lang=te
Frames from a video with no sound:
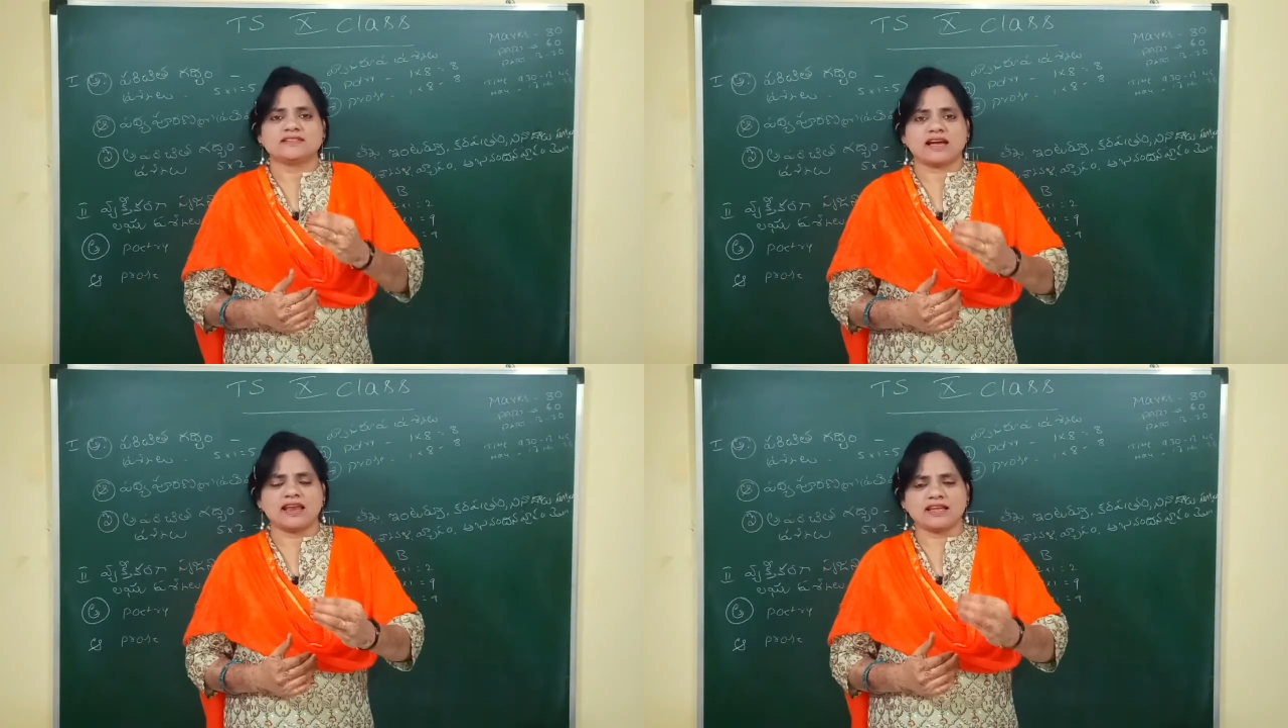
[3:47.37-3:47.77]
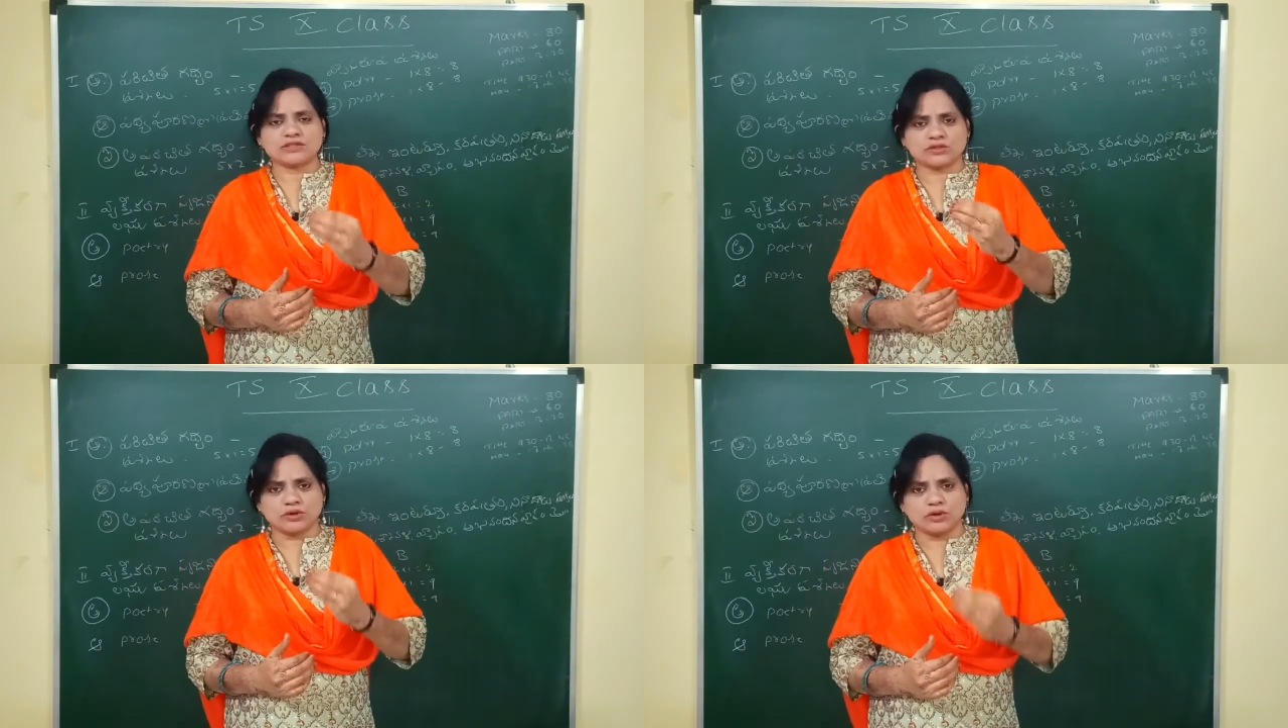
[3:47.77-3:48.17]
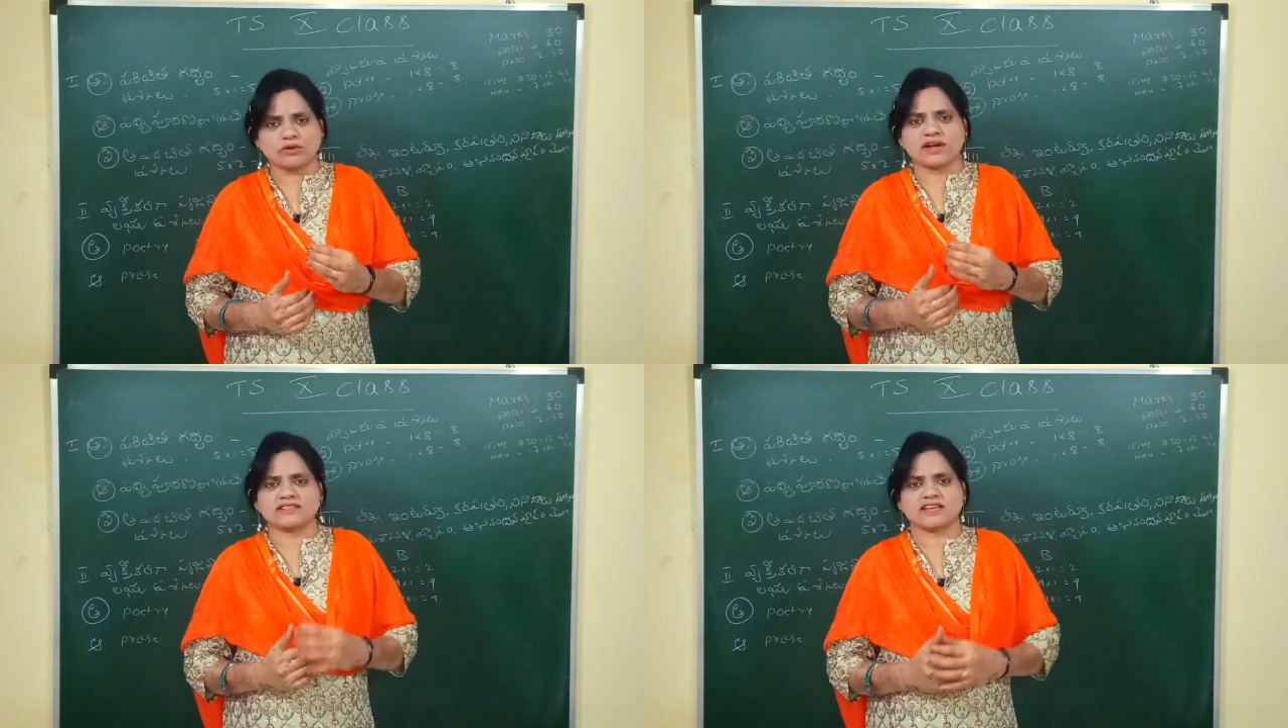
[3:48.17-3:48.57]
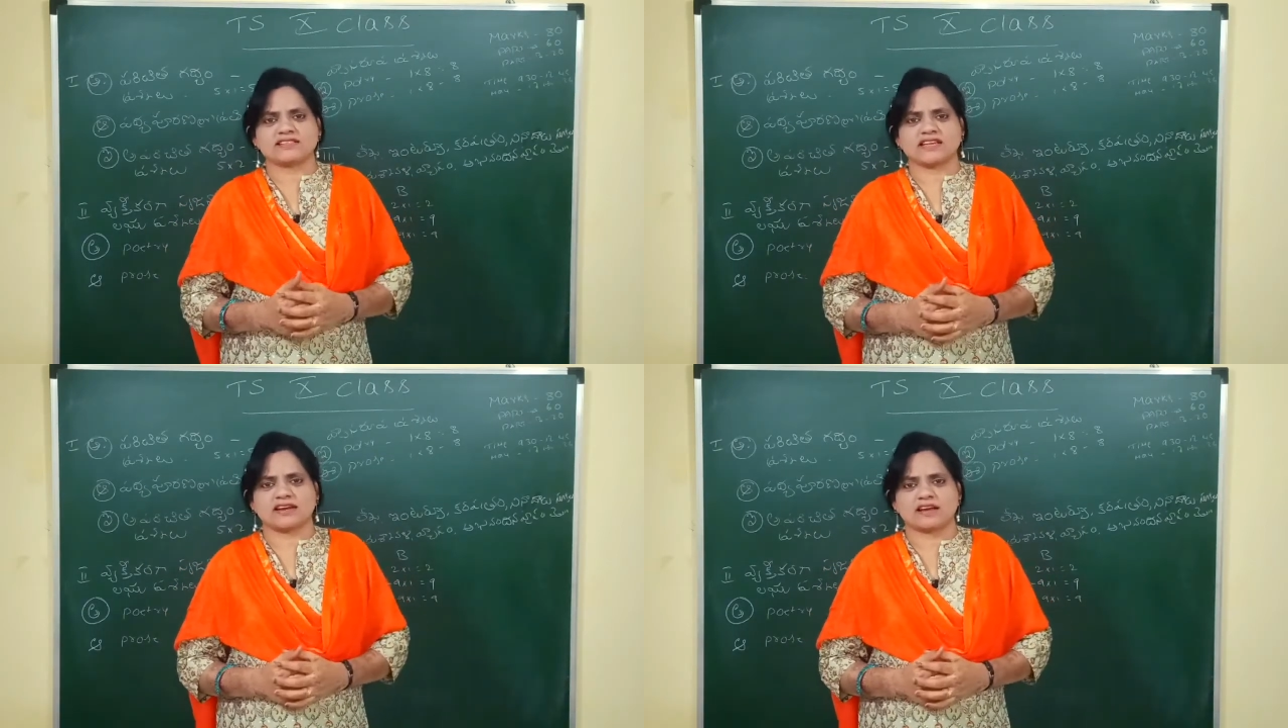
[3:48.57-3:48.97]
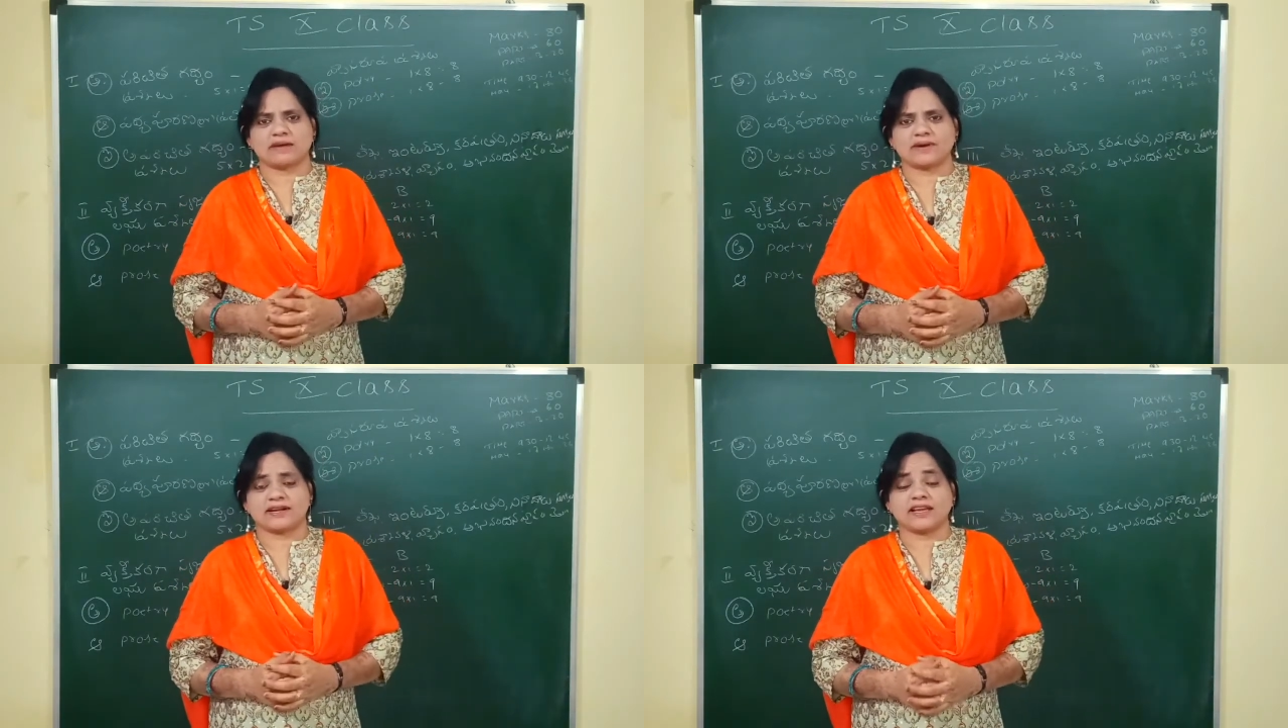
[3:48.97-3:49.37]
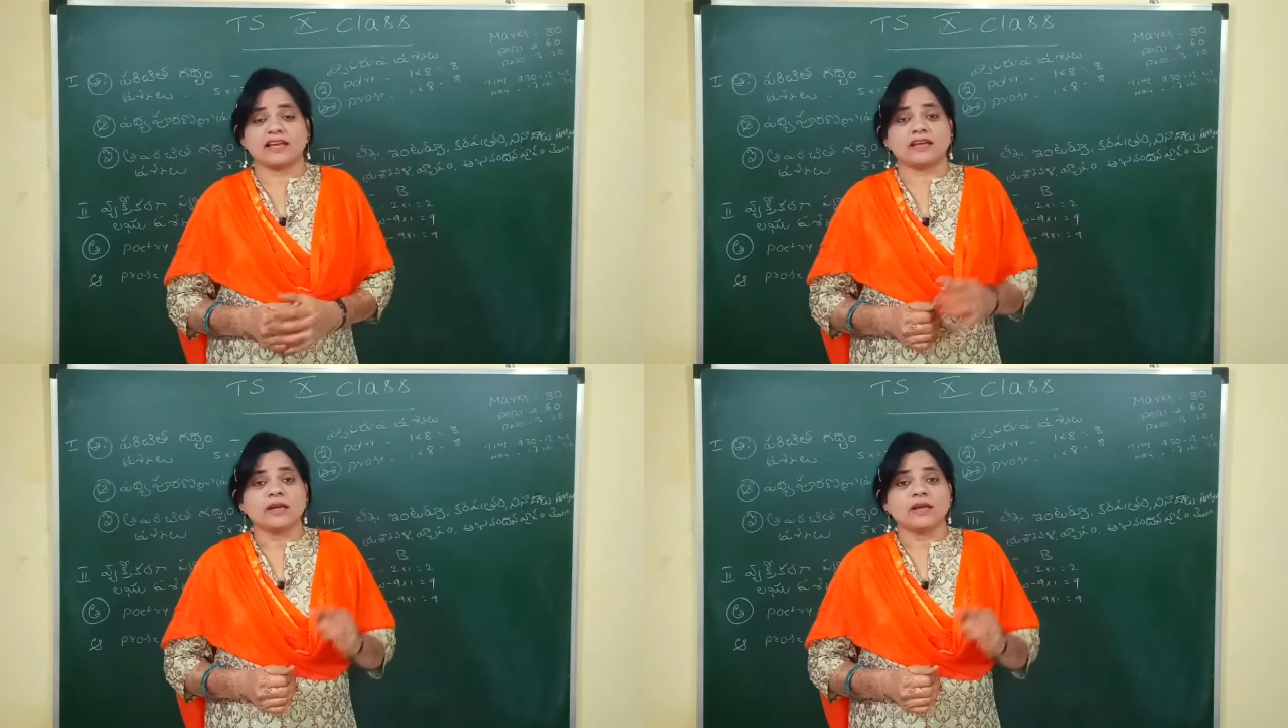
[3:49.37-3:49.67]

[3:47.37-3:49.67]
చాలా సులువుగా చేశారు కాబట్టి